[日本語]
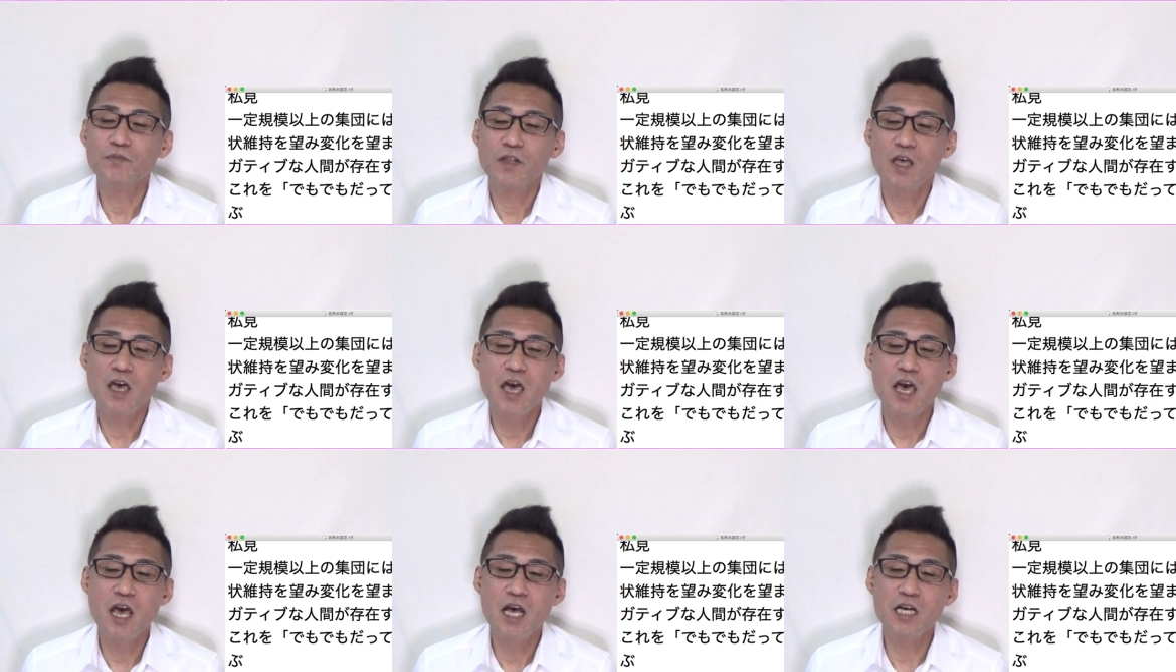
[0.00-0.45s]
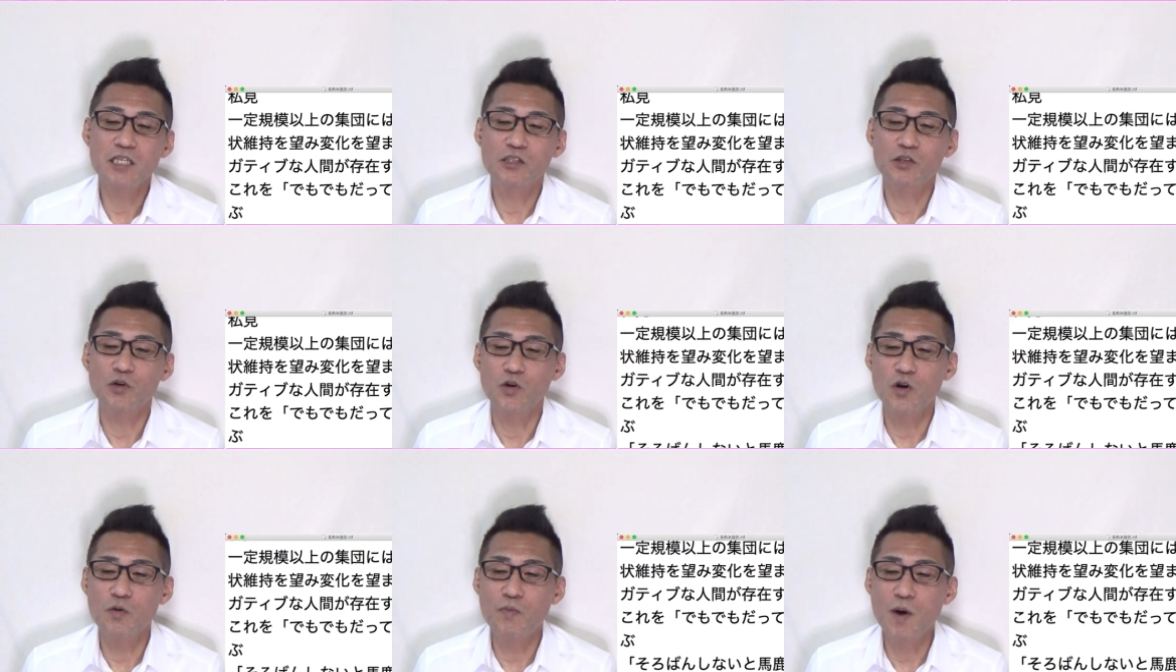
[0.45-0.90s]
えー、
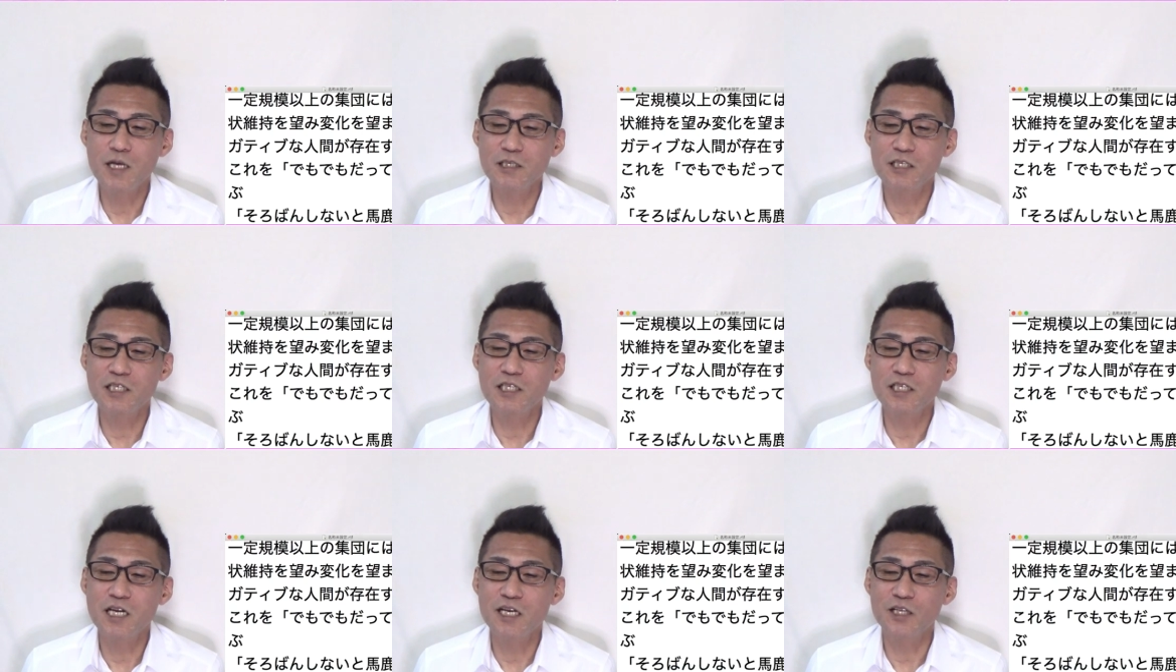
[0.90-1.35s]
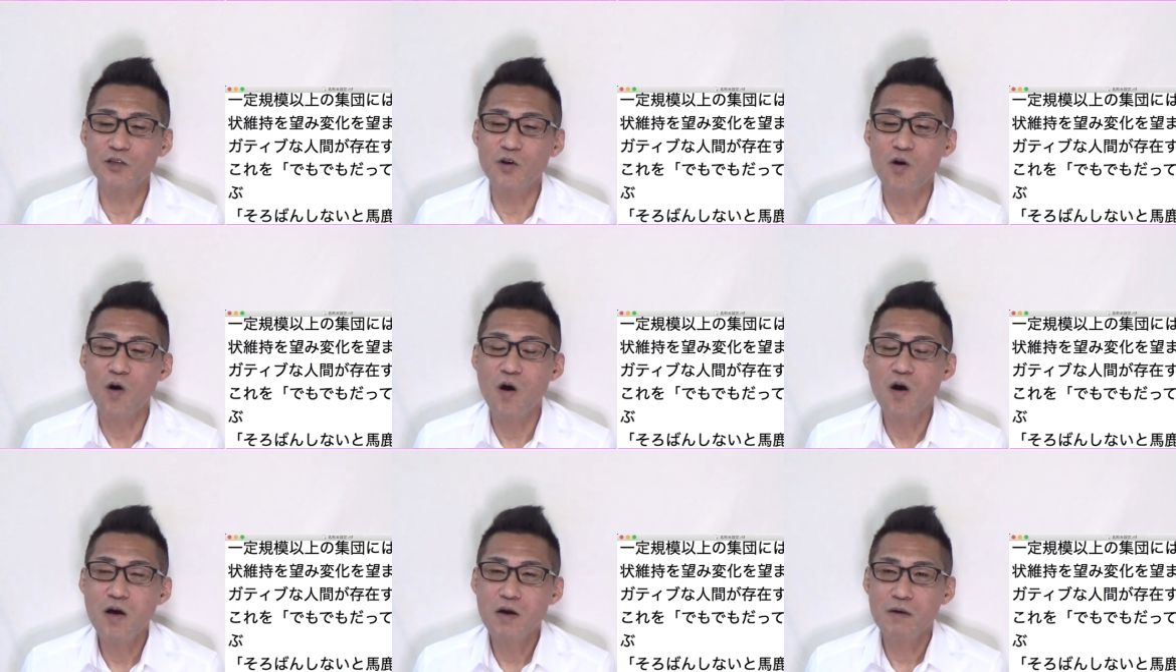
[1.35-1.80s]
そろばんしない
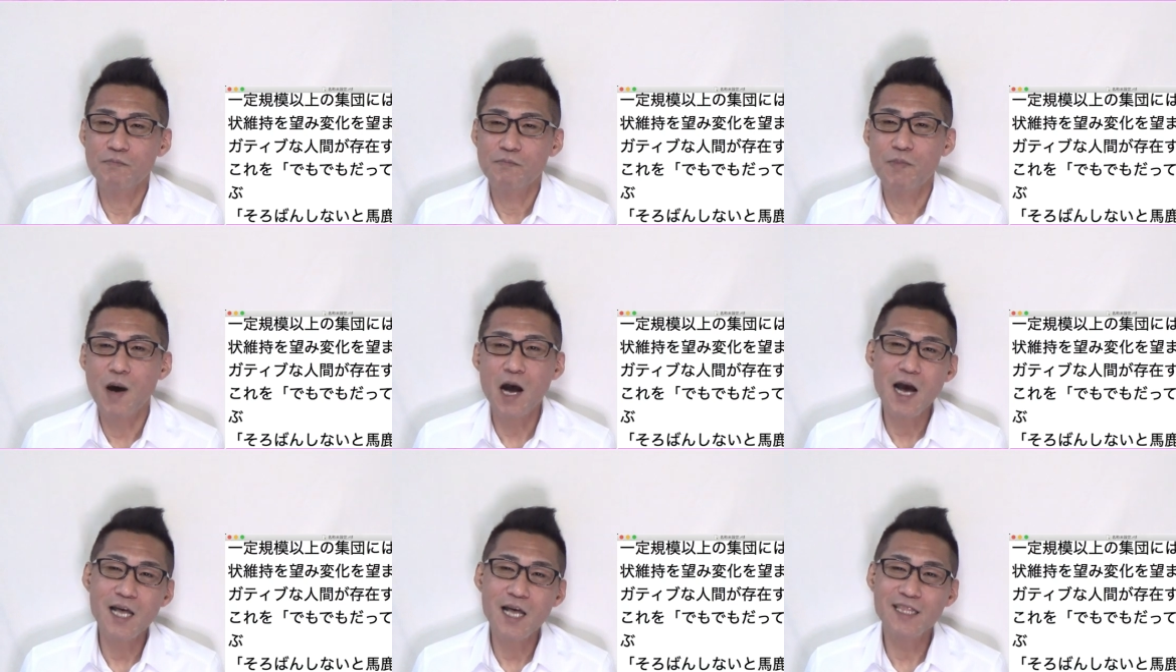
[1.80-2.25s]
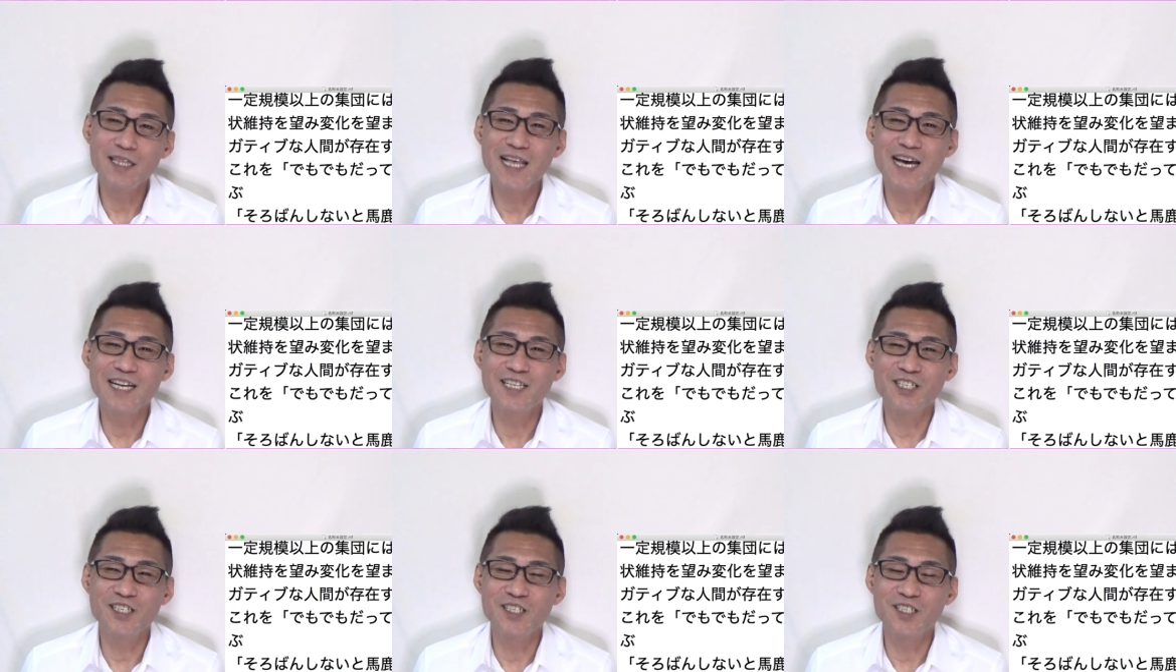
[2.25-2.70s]
とバカに
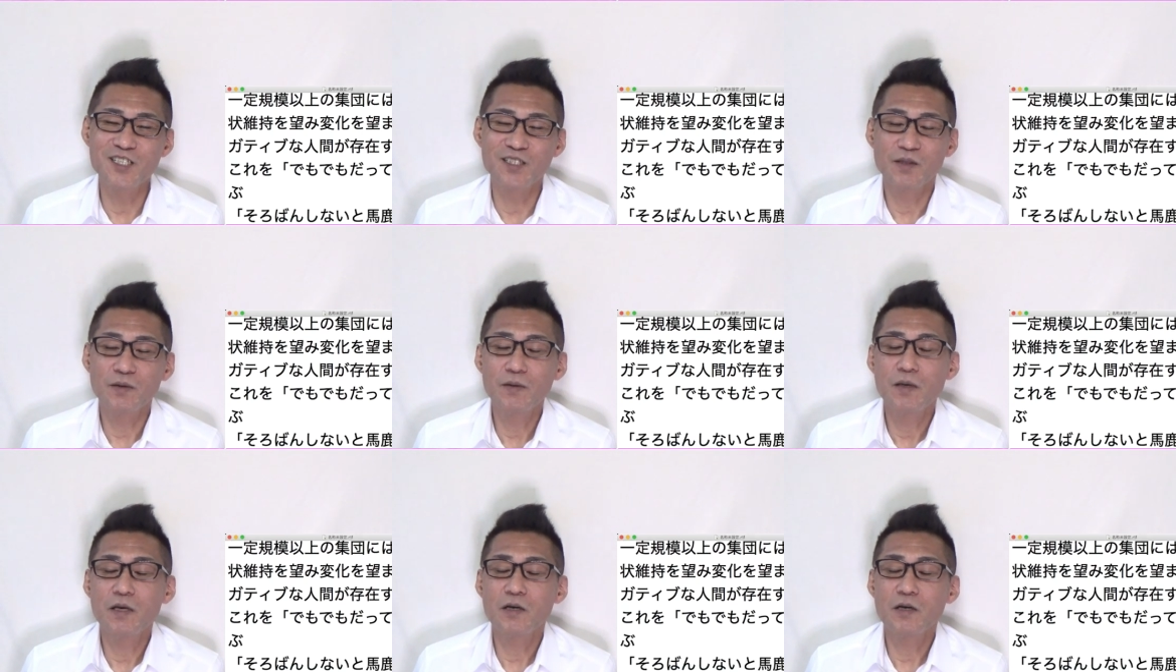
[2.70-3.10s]
なる